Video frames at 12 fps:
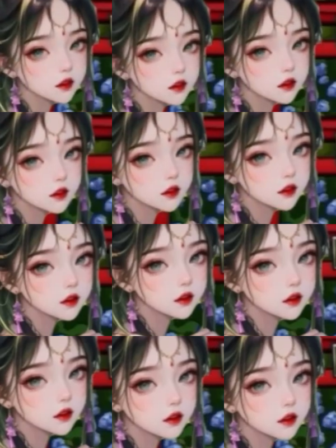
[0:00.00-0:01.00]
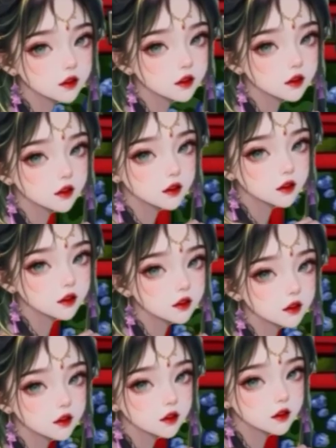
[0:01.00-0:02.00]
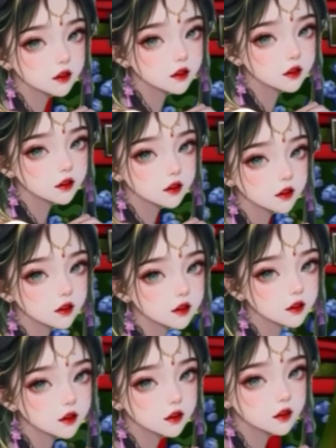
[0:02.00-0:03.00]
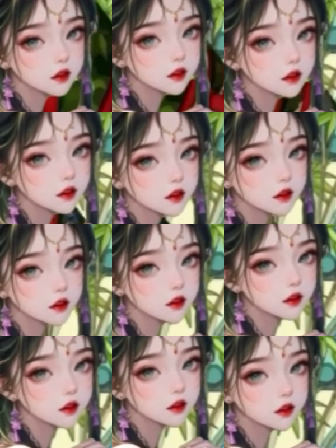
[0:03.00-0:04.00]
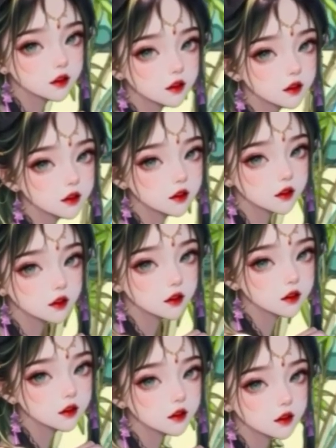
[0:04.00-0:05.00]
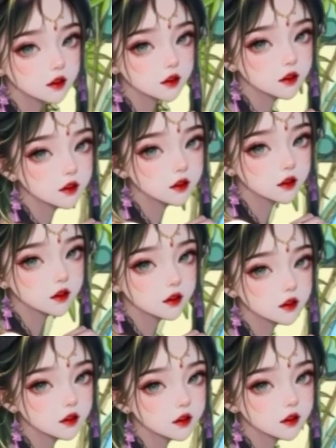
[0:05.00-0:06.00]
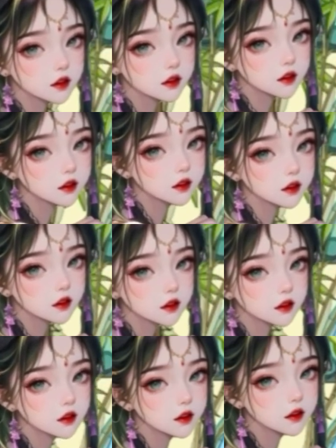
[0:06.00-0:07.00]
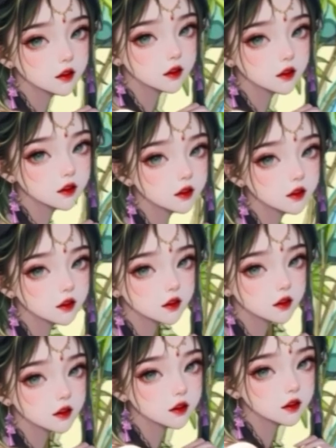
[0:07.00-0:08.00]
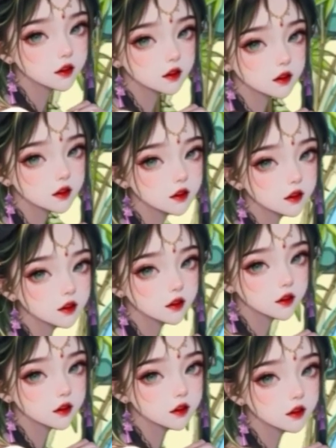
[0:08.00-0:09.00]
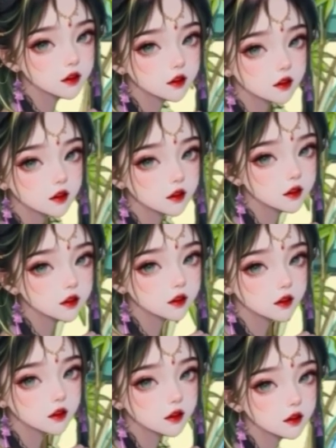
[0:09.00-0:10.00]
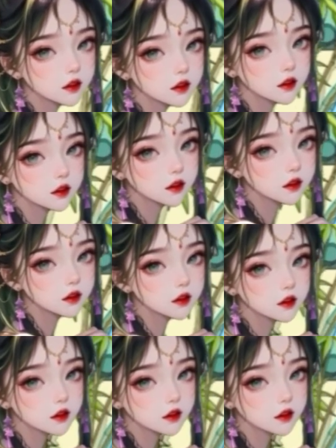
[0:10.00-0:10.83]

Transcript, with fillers: งจินเจียนเห็นดังนั้นก็ตบที่บากของนพพรจิวอันอย่างใจเย็น พร้อมกับเอ่ยขึ้น หากสิผู้นี้อยู่ที่นิกายกระบี่สวรของเราจริงเ้าจะปิดบังด้วยเหตุใดกัน